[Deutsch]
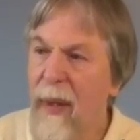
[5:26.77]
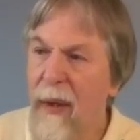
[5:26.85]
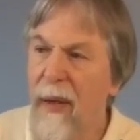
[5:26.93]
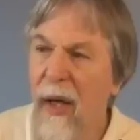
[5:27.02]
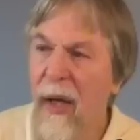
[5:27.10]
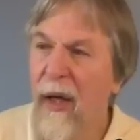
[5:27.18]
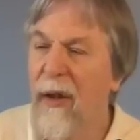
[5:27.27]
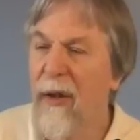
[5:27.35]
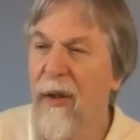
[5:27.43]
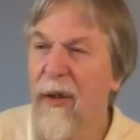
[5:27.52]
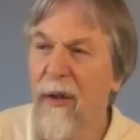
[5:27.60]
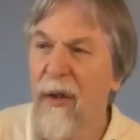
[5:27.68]

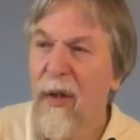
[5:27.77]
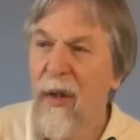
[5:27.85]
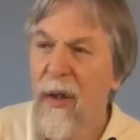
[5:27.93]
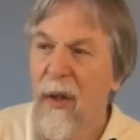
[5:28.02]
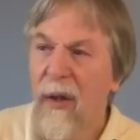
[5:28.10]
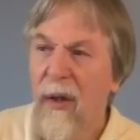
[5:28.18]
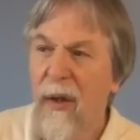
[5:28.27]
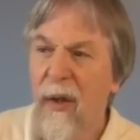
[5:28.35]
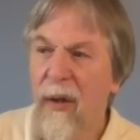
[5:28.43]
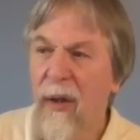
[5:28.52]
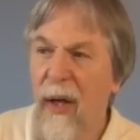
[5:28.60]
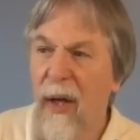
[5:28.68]
Derartige
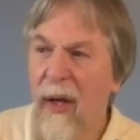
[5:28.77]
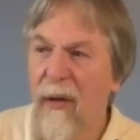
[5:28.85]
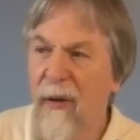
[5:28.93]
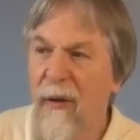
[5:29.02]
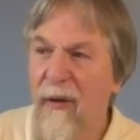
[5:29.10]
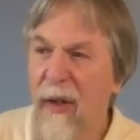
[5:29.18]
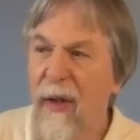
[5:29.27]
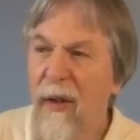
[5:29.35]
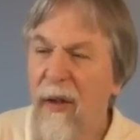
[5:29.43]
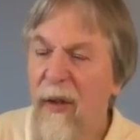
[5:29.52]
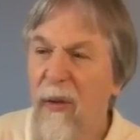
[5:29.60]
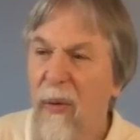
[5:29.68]
äh, 1 aus
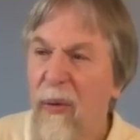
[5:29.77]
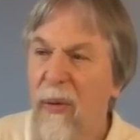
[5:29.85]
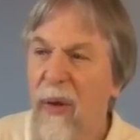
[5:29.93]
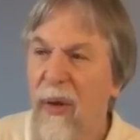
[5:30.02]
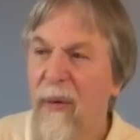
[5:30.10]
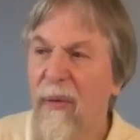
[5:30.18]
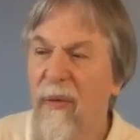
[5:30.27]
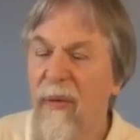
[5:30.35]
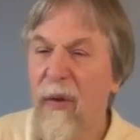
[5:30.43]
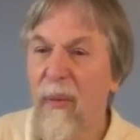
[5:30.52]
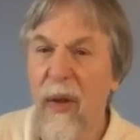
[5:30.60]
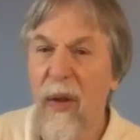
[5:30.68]
N-Decoder
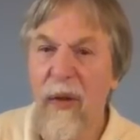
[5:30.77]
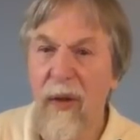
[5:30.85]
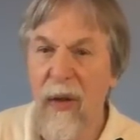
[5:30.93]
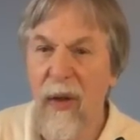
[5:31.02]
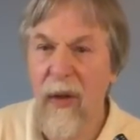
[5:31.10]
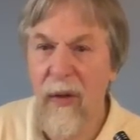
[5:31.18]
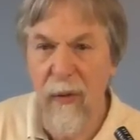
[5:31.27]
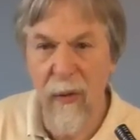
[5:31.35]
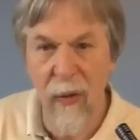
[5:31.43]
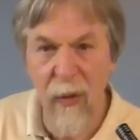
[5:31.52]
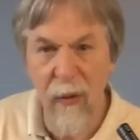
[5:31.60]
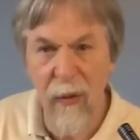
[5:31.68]
wird man relativ
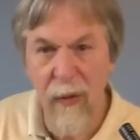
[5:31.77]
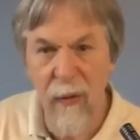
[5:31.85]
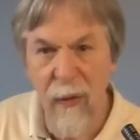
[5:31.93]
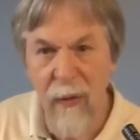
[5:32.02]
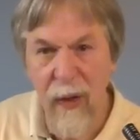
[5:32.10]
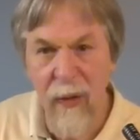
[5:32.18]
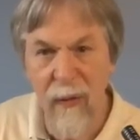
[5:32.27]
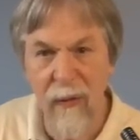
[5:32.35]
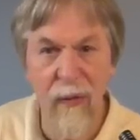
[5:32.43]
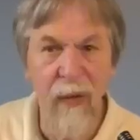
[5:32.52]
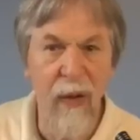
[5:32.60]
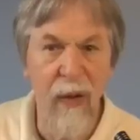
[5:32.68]
häufig verwenden.
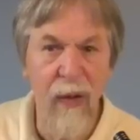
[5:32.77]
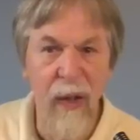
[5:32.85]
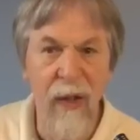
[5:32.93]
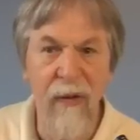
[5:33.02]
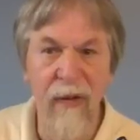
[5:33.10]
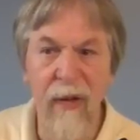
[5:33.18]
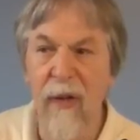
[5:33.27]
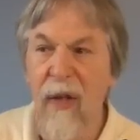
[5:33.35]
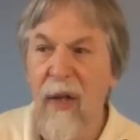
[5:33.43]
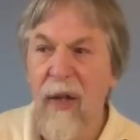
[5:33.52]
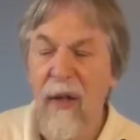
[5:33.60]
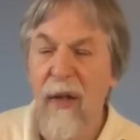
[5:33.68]
Wir werden gleich sehen,
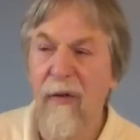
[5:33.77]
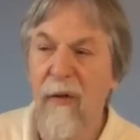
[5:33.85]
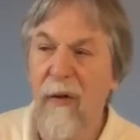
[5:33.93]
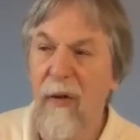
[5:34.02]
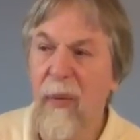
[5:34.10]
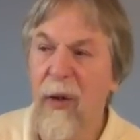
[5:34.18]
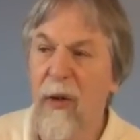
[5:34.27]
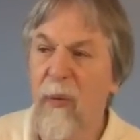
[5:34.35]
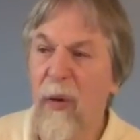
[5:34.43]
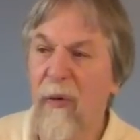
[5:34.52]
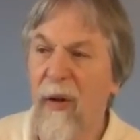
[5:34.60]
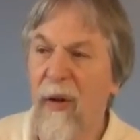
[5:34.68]
dass wir sie
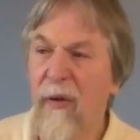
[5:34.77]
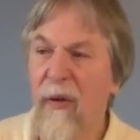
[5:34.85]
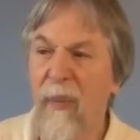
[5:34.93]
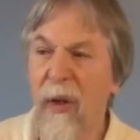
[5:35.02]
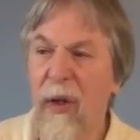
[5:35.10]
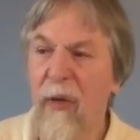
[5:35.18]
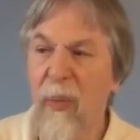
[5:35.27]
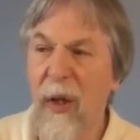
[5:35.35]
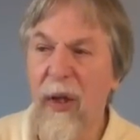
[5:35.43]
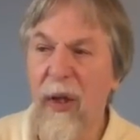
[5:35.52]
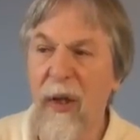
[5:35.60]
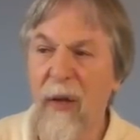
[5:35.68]
beispielsweise bei
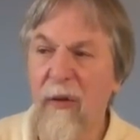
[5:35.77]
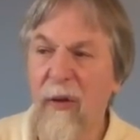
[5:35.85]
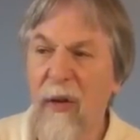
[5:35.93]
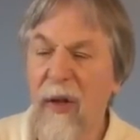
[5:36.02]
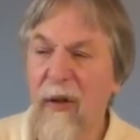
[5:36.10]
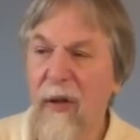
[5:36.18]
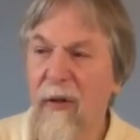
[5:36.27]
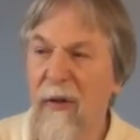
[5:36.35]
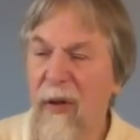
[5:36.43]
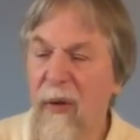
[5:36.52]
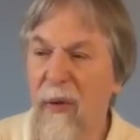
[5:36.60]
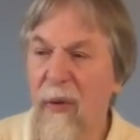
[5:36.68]
Speichern zur
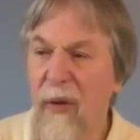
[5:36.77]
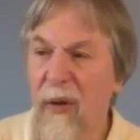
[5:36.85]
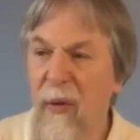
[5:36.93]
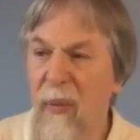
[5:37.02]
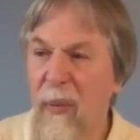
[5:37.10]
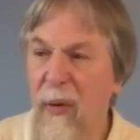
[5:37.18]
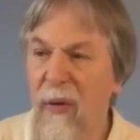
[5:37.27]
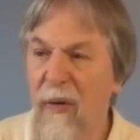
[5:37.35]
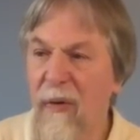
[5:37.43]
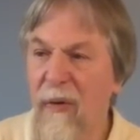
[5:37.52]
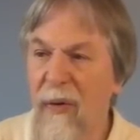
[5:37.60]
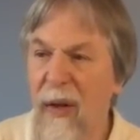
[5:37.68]
Adressdekodierung
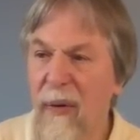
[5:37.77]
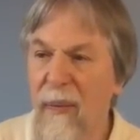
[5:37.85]
benutzen werden.